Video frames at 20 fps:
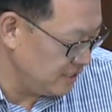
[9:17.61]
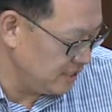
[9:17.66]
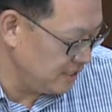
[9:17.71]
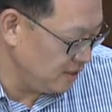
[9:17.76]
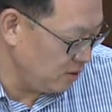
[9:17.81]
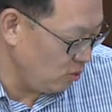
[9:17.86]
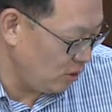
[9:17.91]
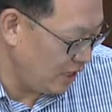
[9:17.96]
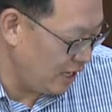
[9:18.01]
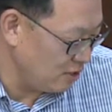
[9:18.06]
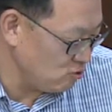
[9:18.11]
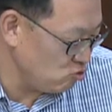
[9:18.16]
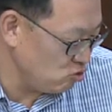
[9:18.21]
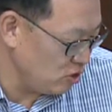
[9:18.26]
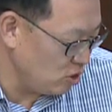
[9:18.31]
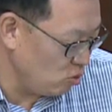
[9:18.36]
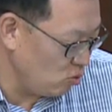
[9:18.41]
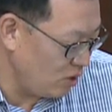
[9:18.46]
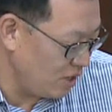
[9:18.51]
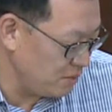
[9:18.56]
이
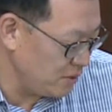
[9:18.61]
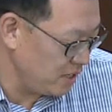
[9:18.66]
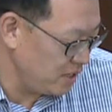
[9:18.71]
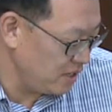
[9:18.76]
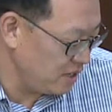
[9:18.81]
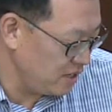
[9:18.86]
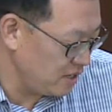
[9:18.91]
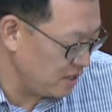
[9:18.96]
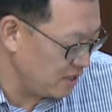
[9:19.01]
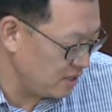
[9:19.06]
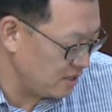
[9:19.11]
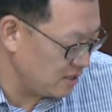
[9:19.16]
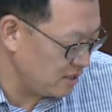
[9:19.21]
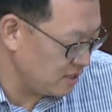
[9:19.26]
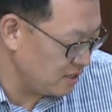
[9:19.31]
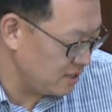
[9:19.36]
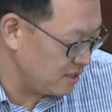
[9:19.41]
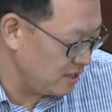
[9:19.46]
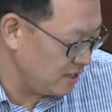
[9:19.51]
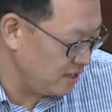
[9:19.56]
한우영
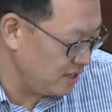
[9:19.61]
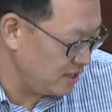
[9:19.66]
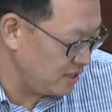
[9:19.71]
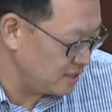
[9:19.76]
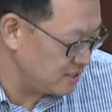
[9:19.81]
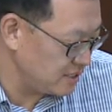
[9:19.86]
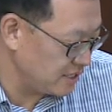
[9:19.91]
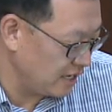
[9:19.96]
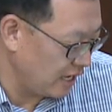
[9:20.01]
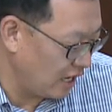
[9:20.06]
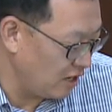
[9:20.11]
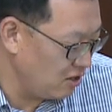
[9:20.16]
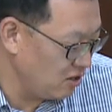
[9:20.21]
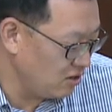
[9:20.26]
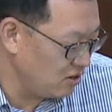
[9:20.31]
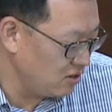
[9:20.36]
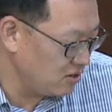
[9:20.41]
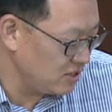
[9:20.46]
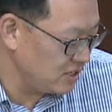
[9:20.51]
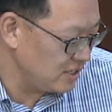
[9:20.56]
화백의 이제
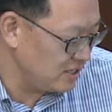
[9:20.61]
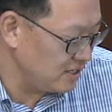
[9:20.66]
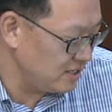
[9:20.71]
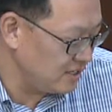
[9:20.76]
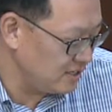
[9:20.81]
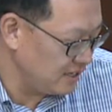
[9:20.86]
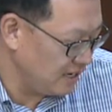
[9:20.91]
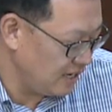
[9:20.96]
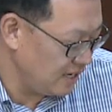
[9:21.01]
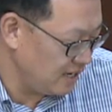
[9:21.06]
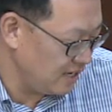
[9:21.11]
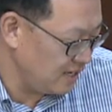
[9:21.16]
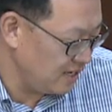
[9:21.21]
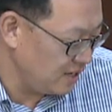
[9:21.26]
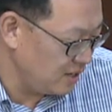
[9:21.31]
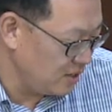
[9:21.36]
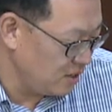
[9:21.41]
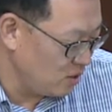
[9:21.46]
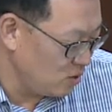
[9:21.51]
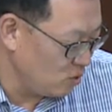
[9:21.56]
갤러리가